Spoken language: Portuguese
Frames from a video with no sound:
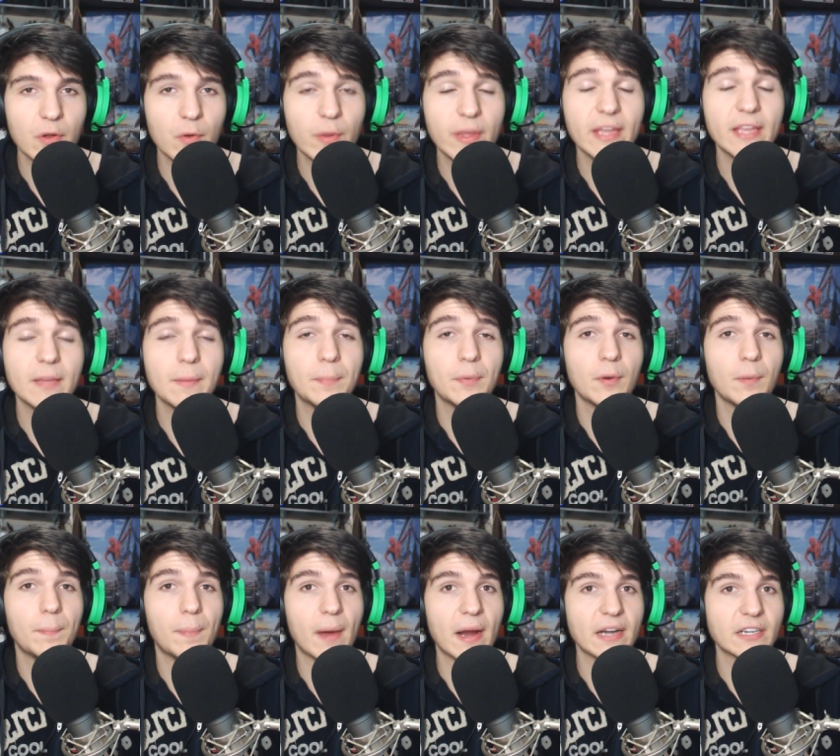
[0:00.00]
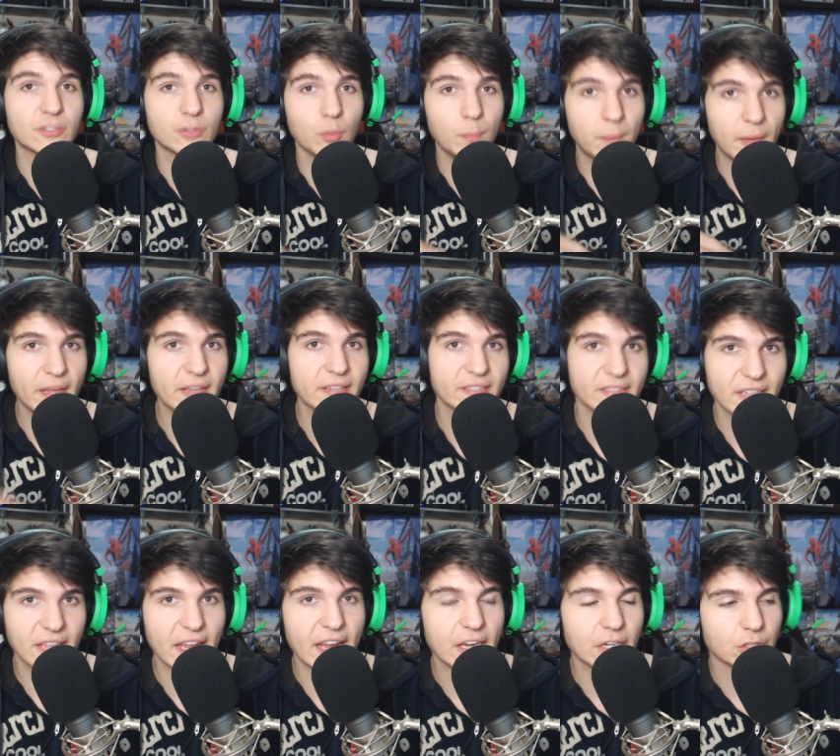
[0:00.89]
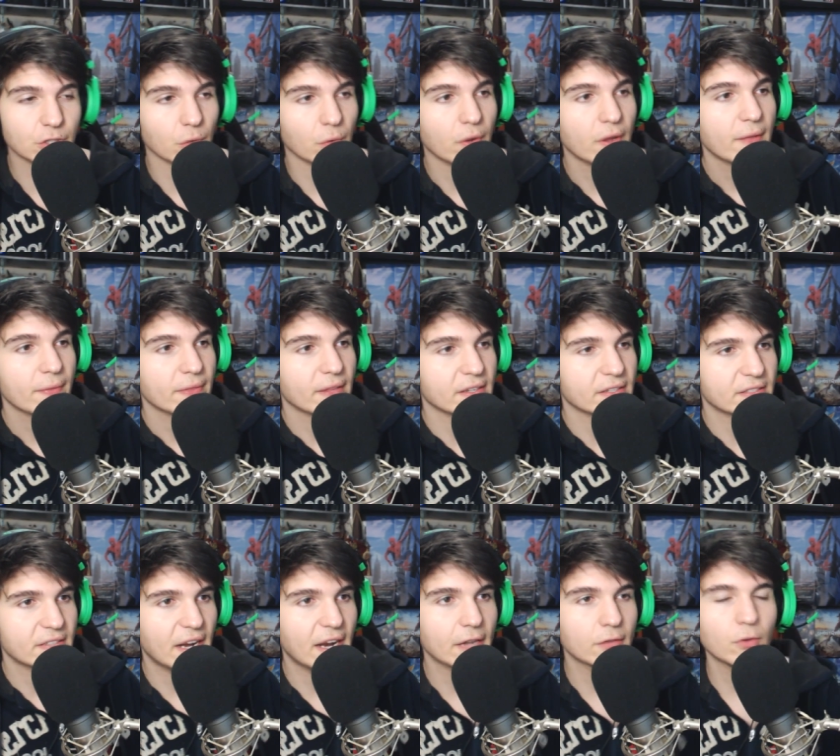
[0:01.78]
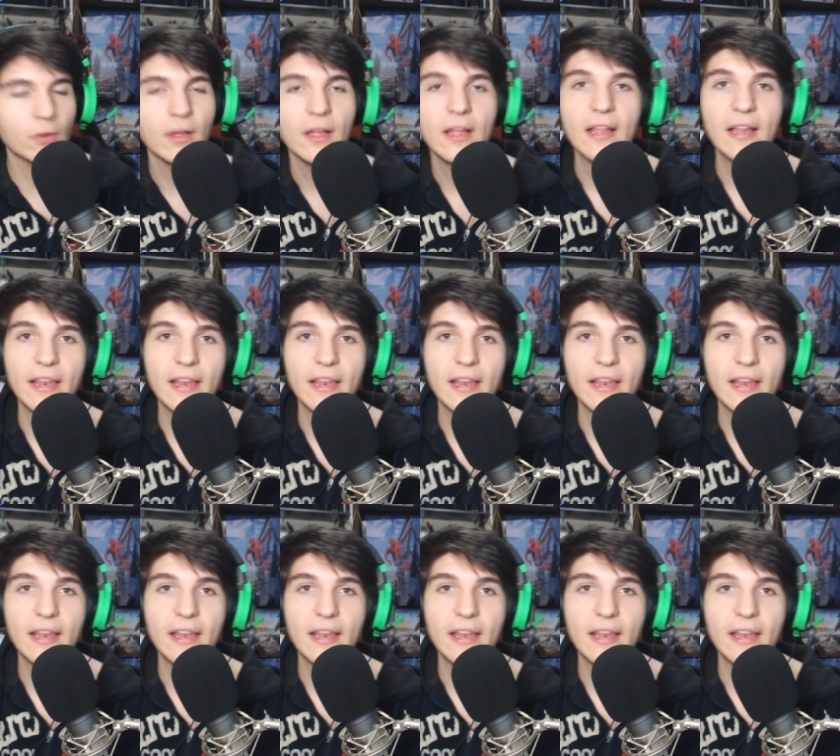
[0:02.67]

Week por parte do PlayStation tá certo?